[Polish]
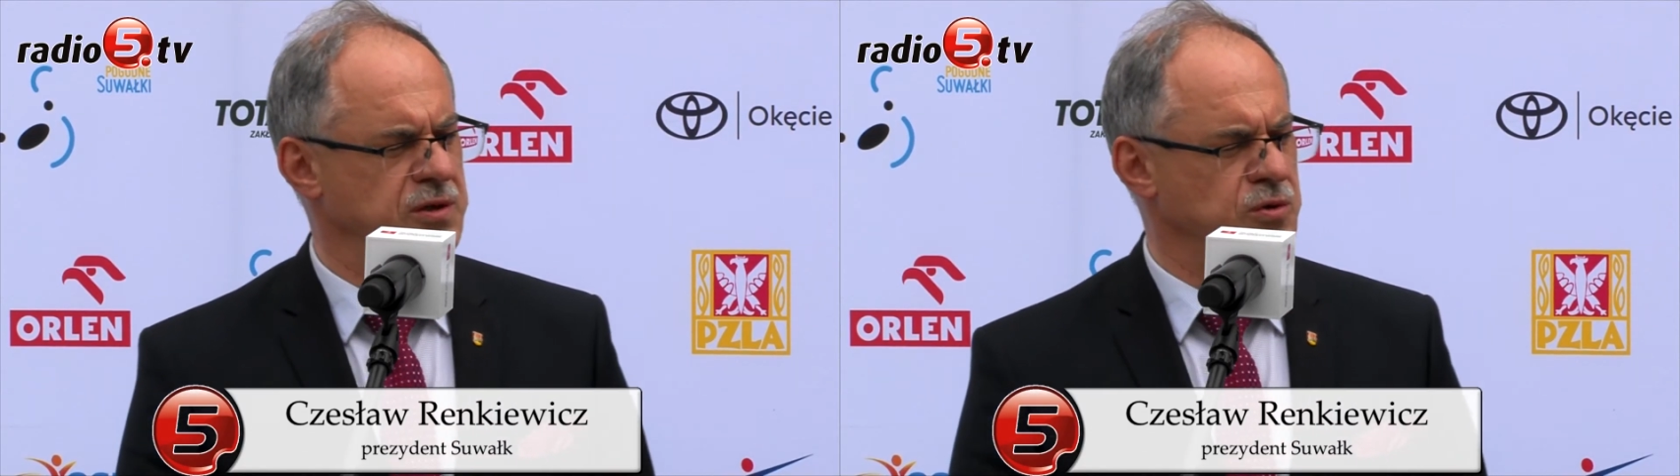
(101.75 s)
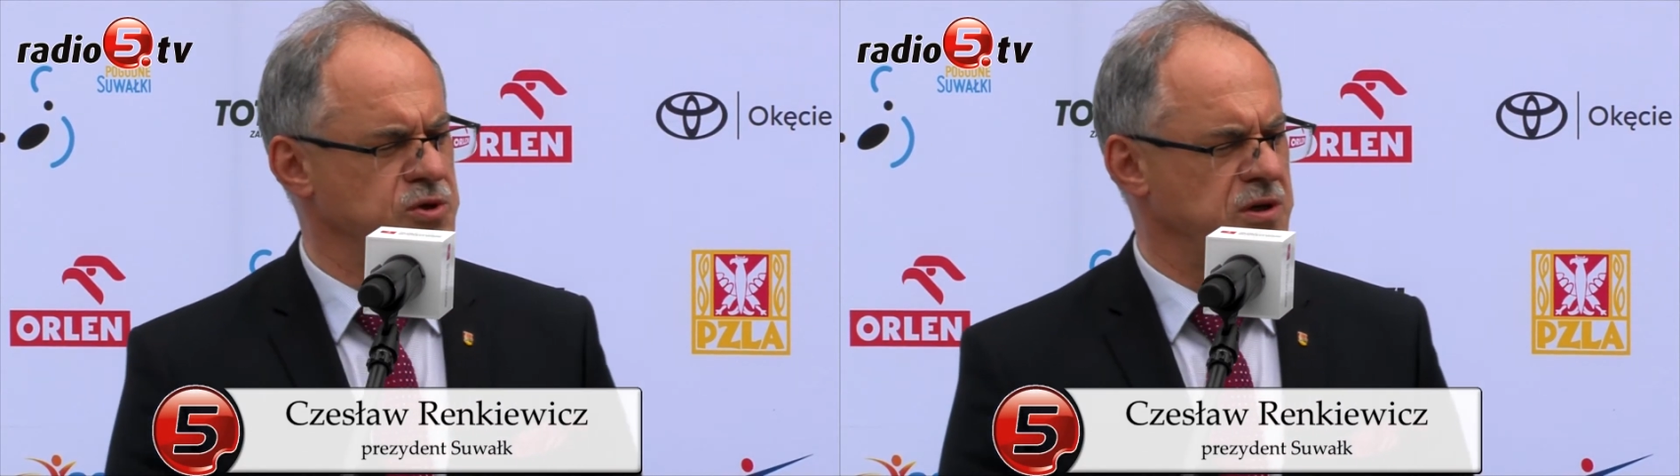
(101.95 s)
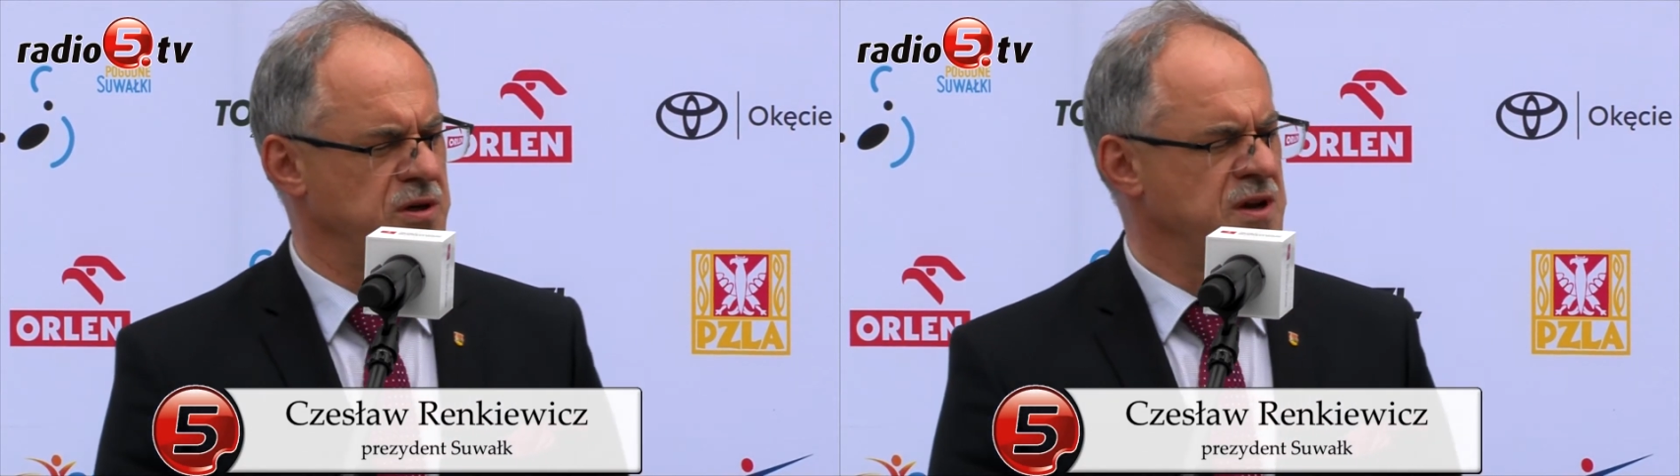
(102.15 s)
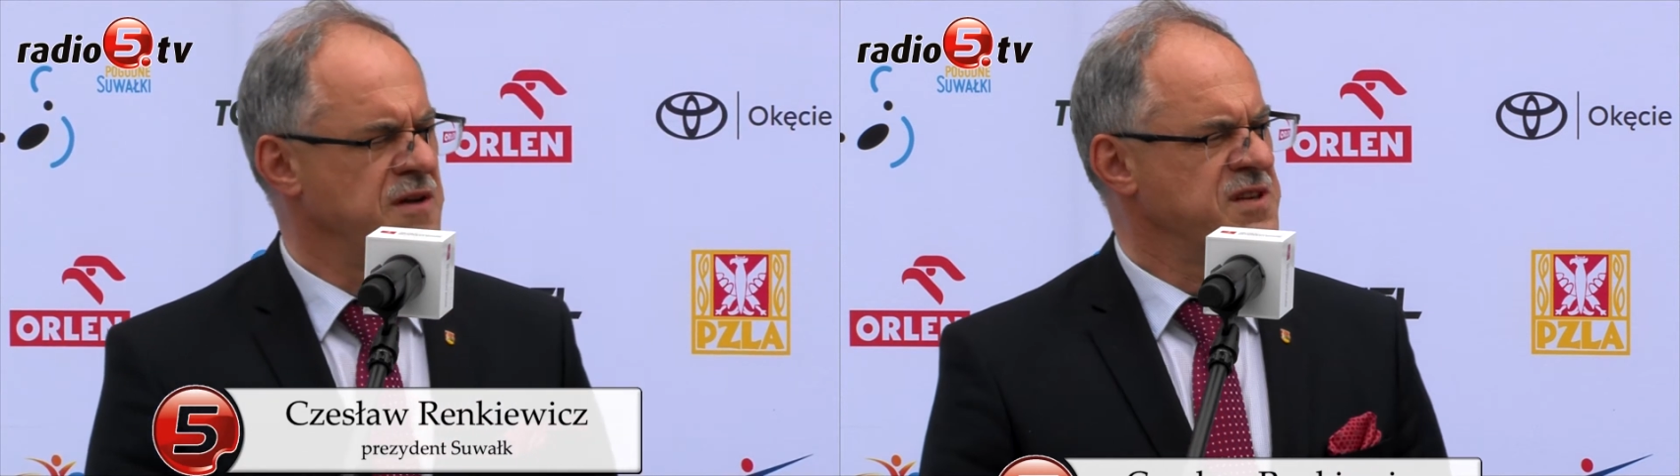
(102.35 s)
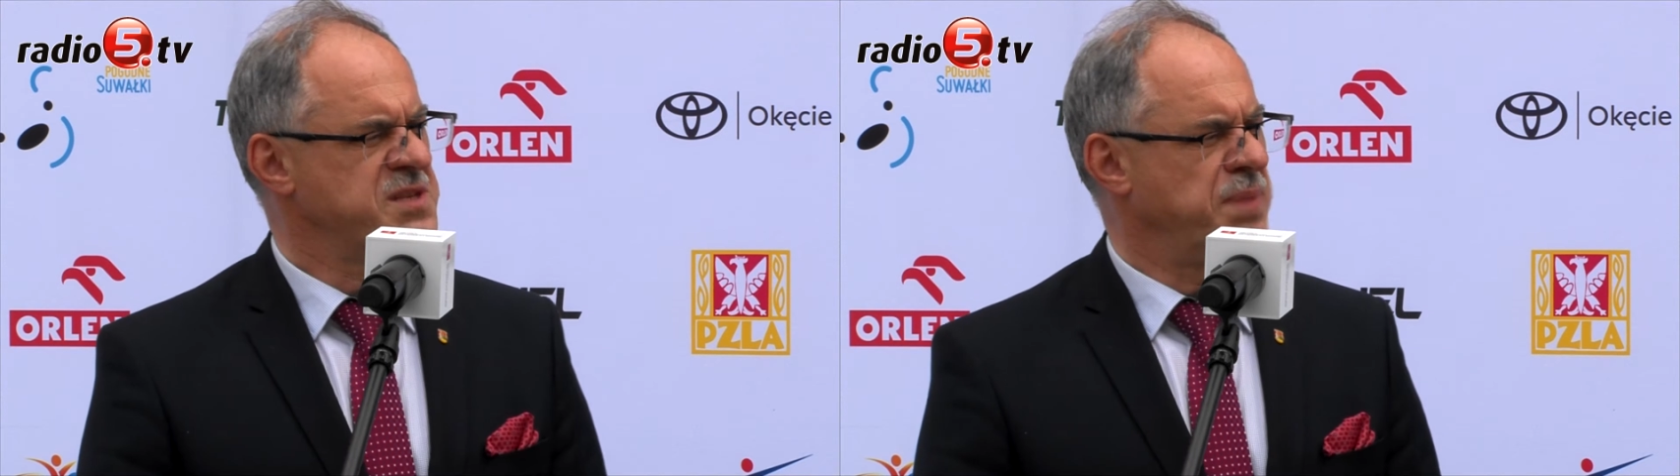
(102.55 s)
dużo
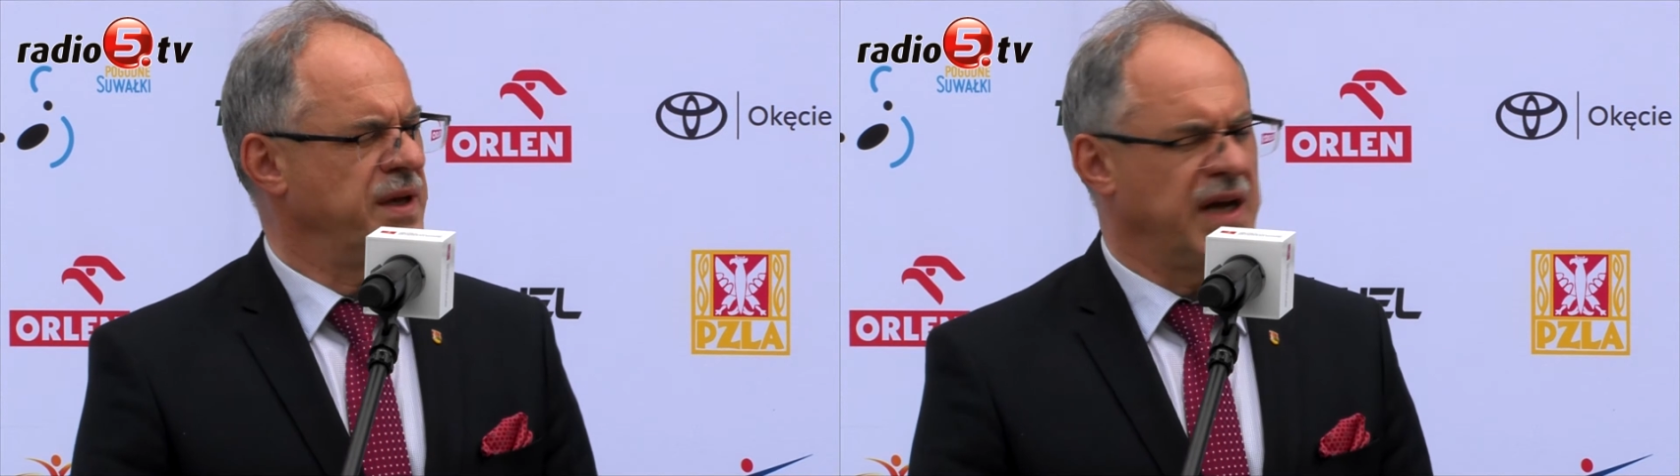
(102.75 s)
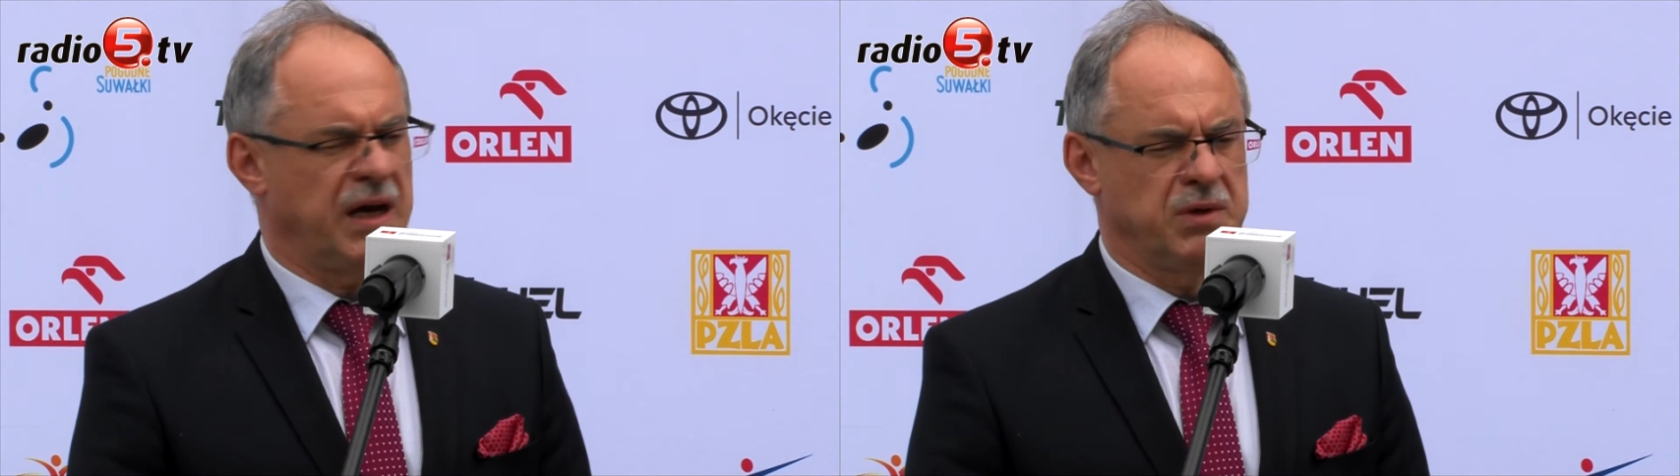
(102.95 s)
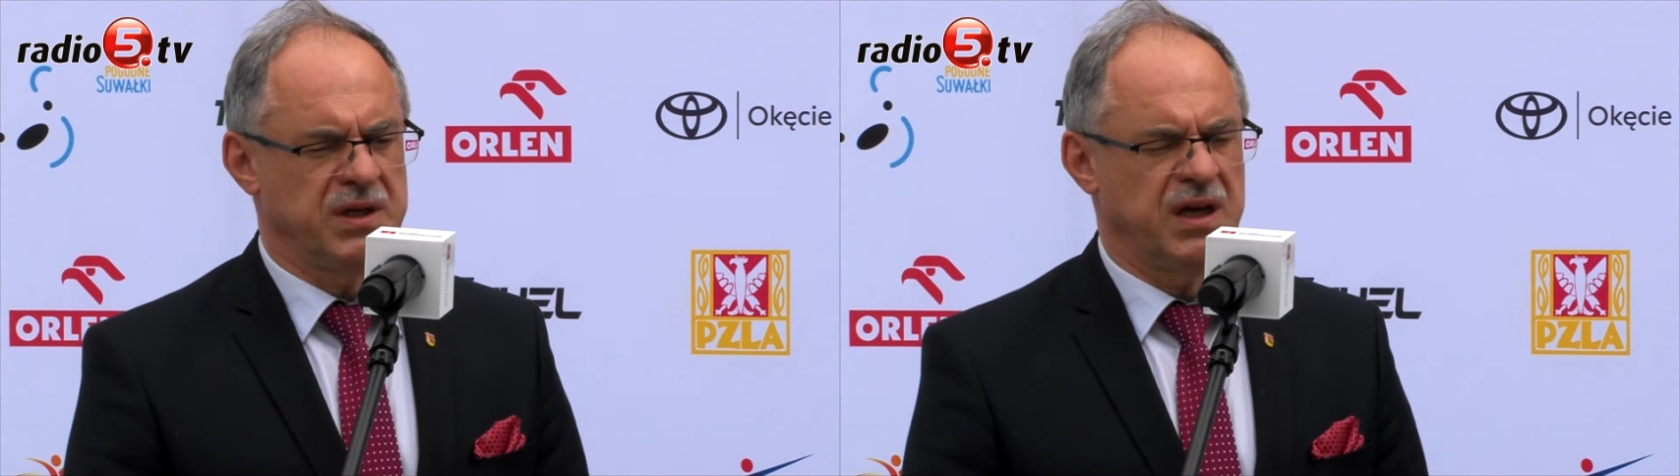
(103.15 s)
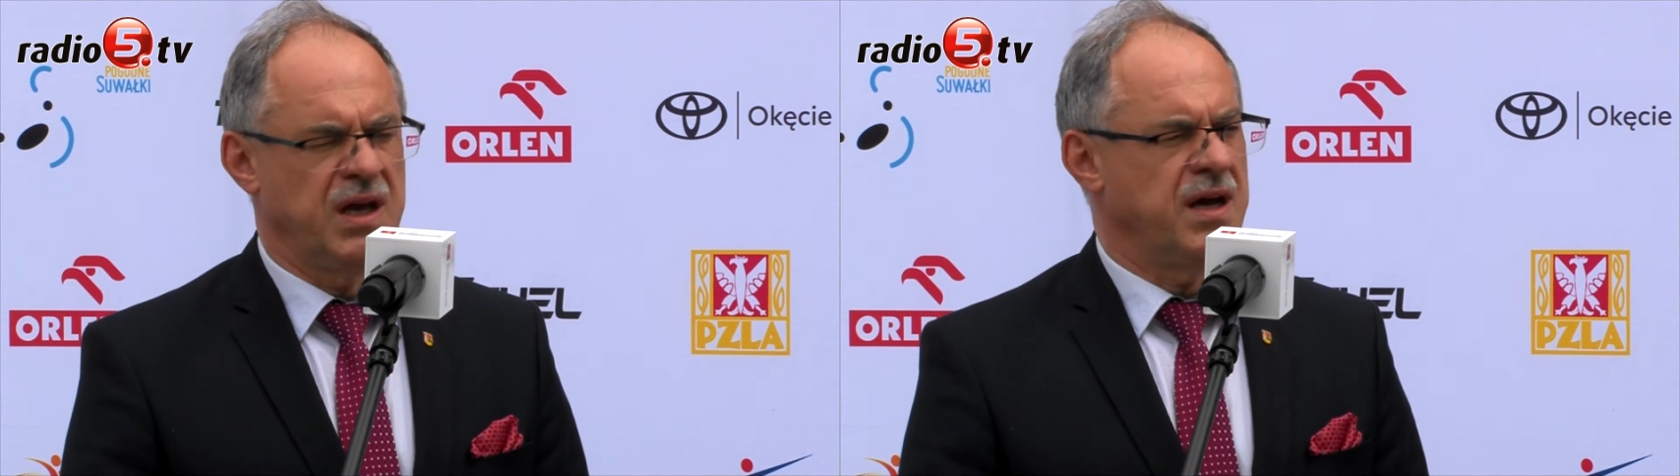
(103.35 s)
wspaniałych